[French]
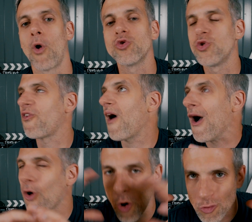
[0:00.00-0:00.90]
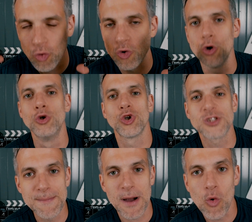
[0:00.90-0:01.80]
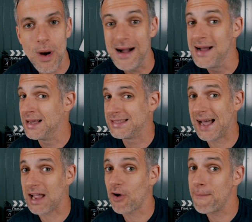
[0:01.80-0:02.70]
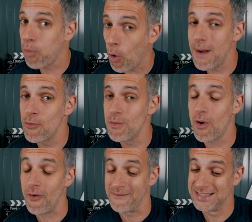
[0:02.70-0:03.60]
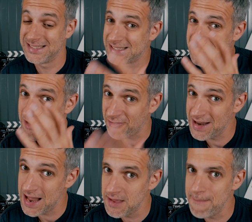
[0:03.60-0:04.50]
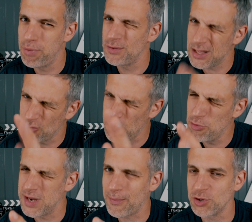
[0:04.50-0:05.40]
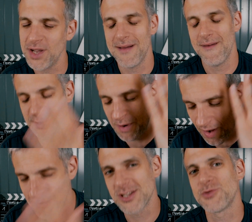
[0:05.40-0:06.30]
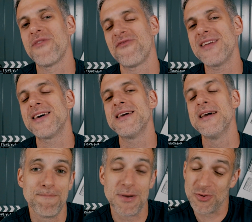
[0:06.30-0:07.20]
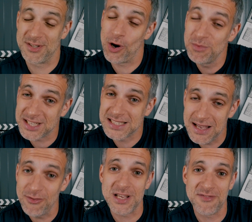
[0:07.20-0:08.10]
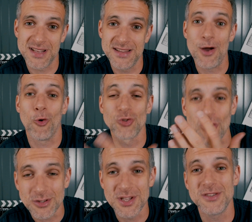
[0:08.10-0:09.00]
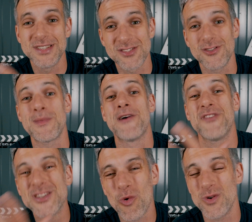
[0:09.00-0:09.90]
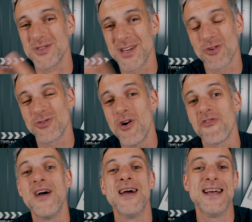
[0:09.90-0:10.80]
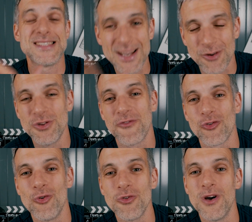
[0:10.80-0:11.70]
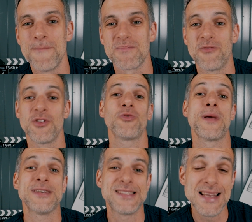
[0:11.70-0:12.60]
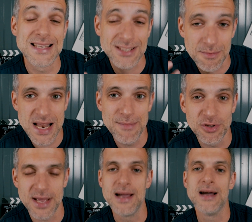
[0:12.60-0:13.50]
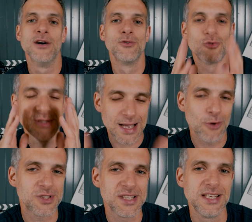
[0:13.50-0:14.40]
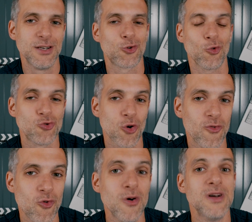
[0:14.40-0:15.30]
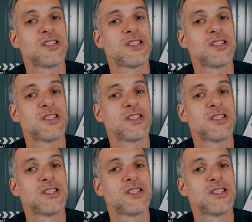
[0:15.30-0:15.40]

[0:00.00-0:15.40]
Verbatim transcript: On se fera un grand truc. Je sais pas quoi. Ça arrivera probablement d'ici la fin de l'année, peut-être tout début d'année prochaine. pas vraiment que ça soit fin d'année parce que c'est l'objectif de cette fin d'année au 31 décembre à 23h59 et 59 secondes. Il faudrait qu'on ait passé les 100 000 abonnés. Ça aussi, je compte sur vous.